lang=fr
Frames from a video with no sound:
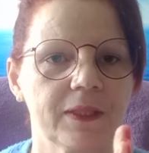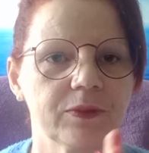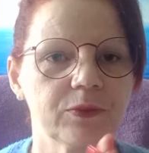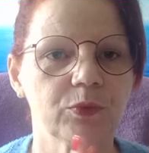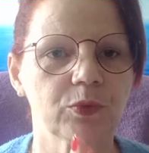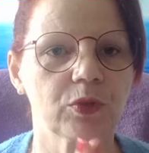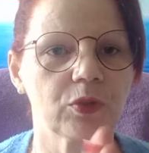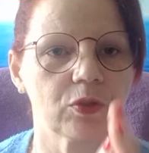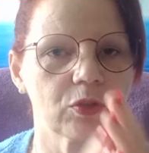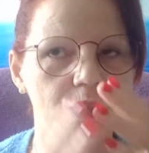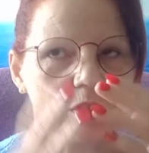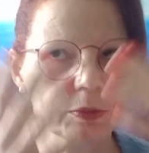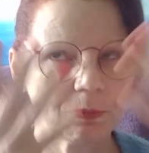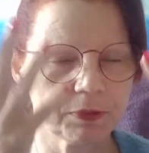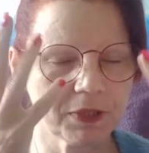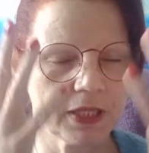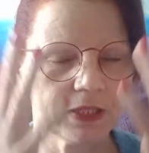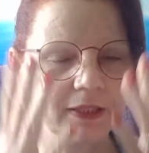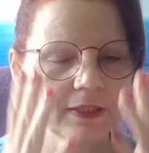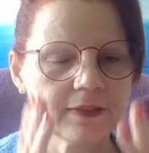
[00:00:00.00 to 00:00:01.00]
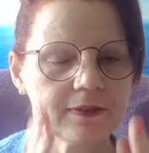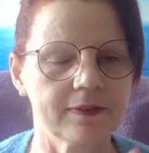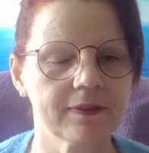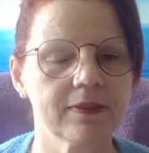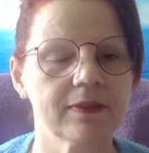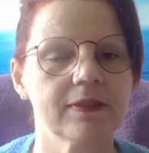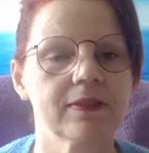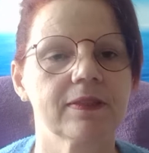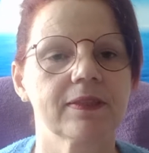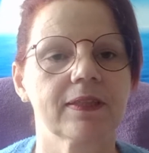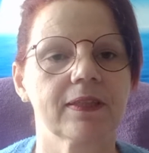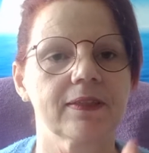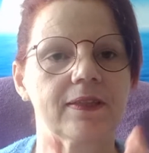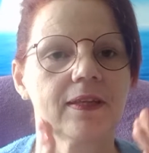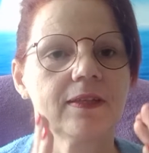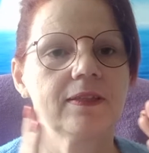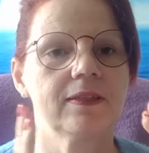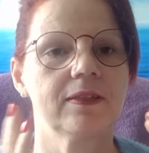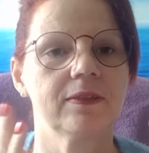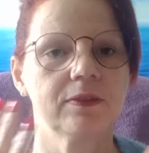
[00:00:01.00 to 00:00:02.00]
Donc, quand j'ai bien été
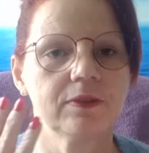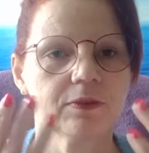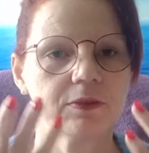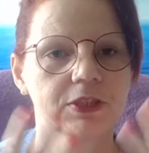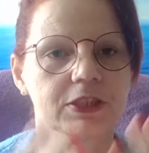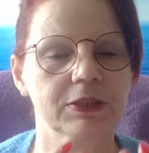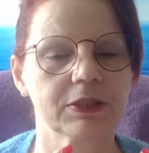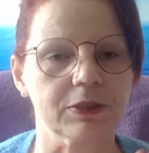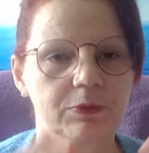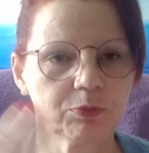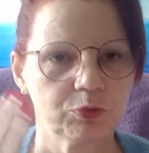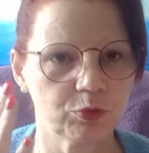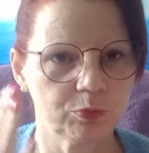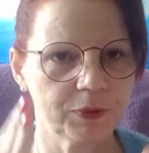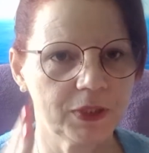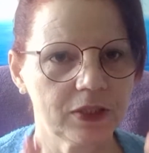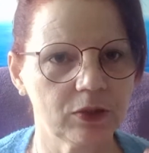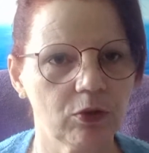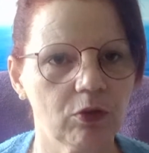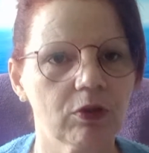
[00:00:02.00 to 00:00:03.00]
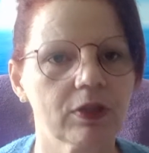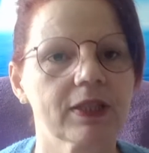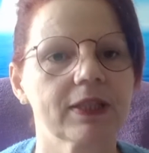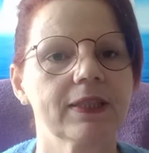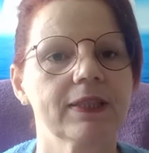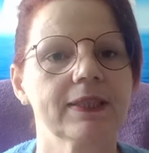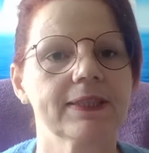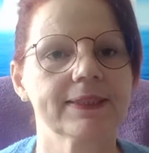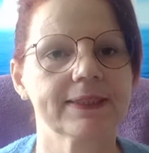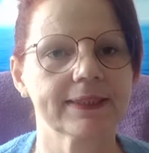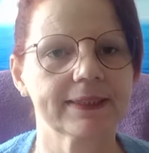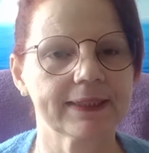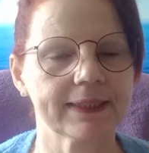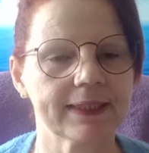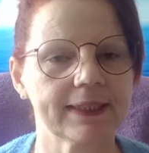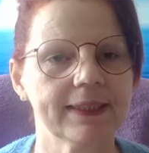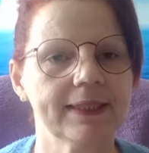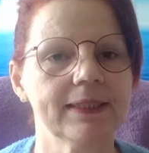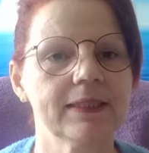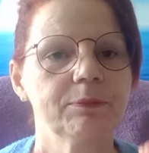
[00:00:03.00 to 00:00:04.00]
canal, euh, j'ai suis bien ancrée, etc.,
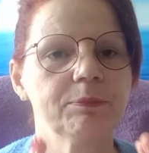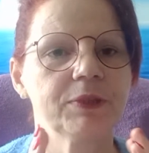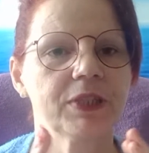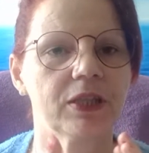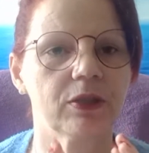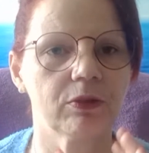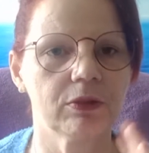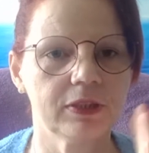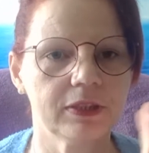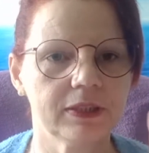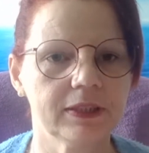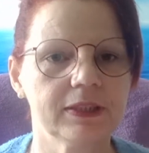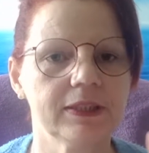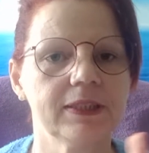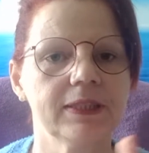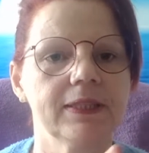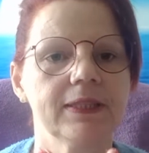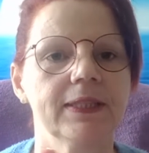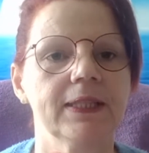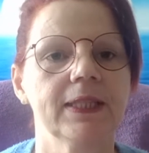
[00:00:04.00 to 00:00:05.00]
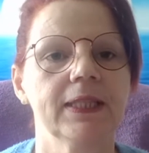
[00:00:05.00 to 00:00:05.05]
bien relié